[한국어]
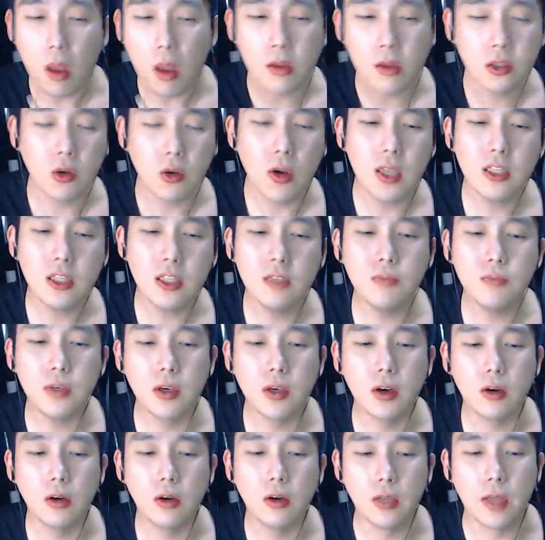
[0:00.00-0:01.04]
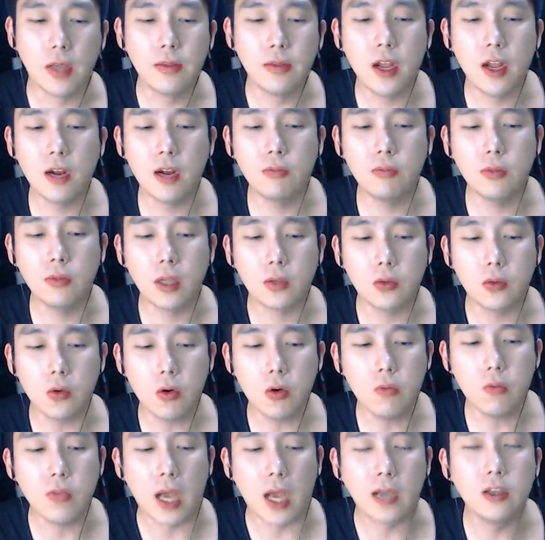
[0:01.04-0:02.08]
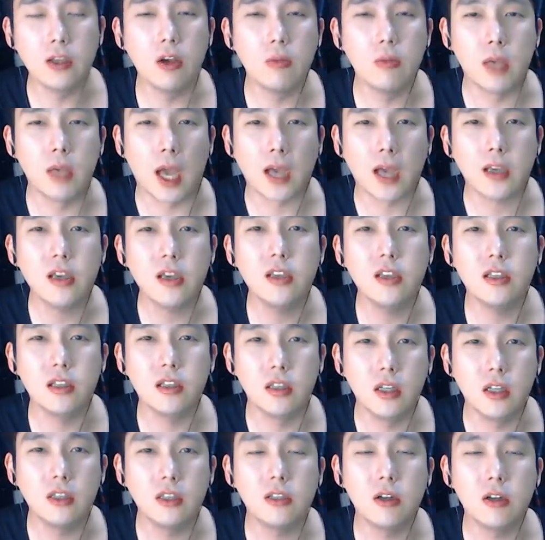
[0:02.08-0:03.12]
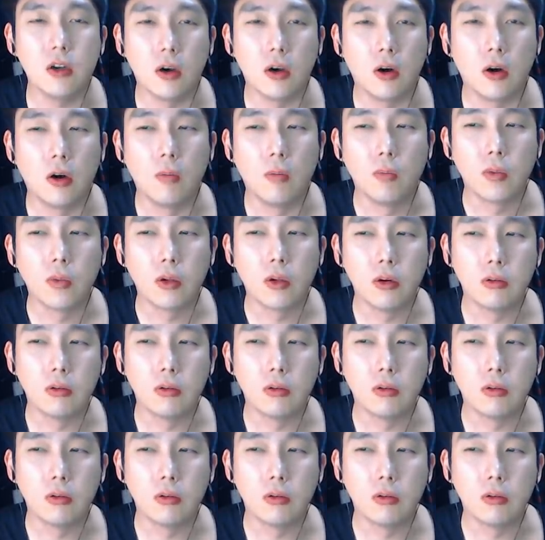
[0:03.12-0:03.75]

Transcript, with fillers: 저갓집이요 옛날보다 조금 양념이 약해지긴 했어요.